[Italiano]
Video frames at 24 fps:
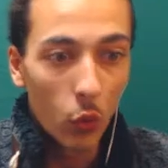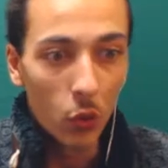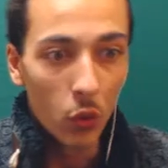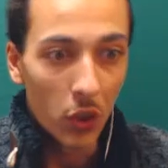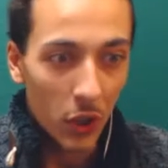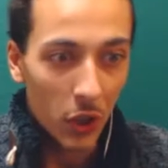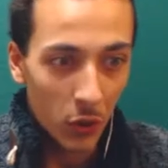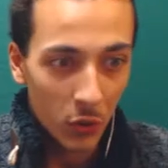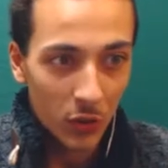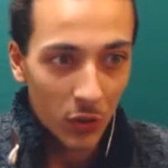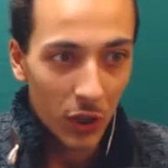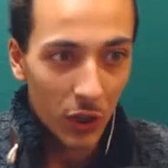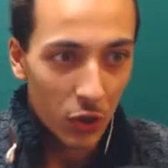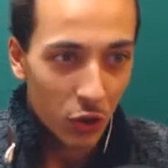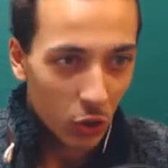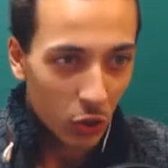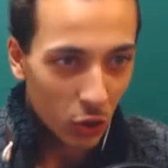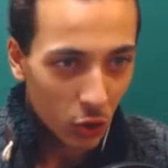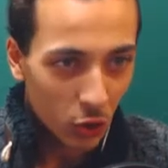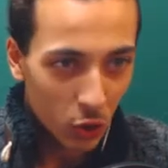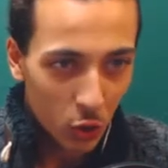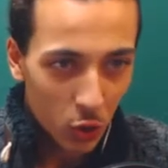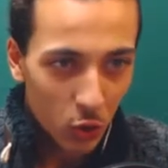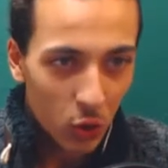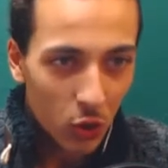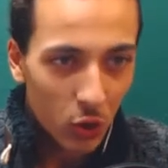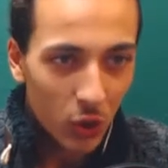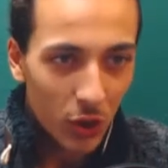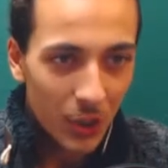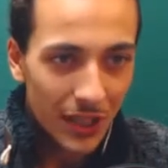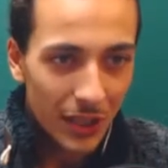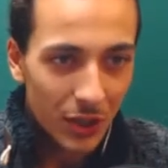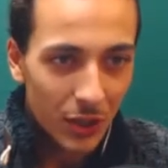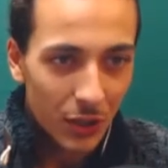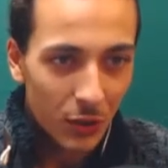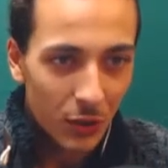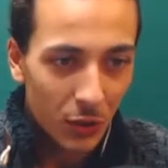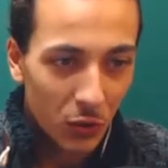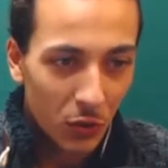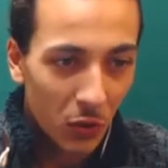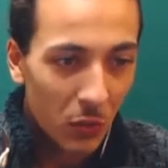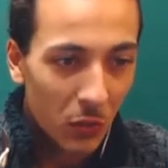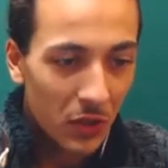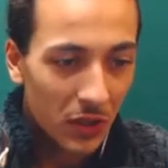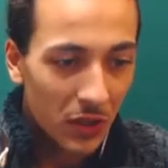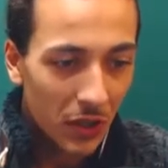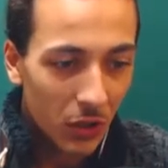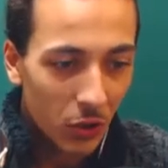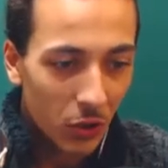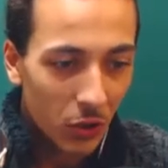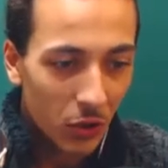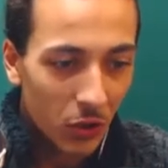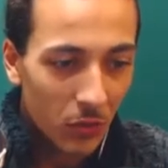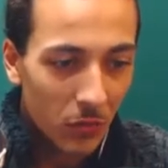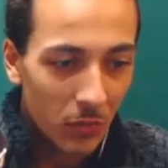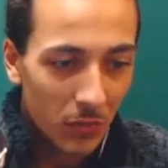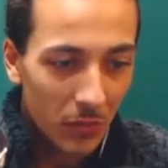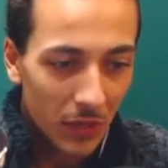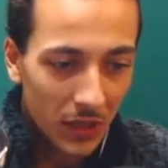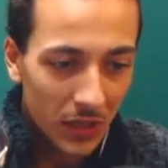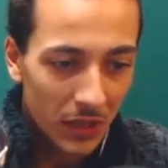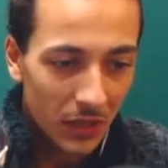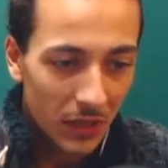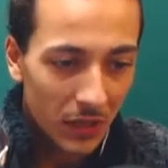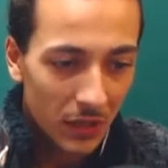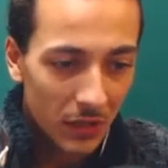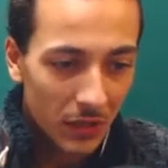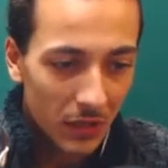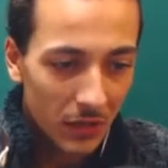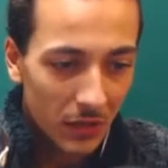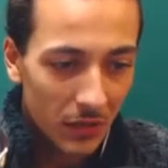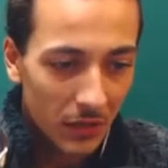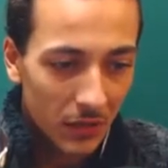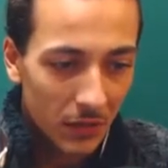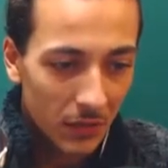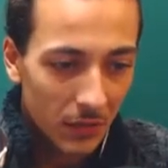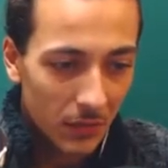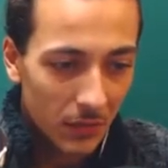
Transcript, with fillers: Uh, include il gioco solo Nastro Atomic Command.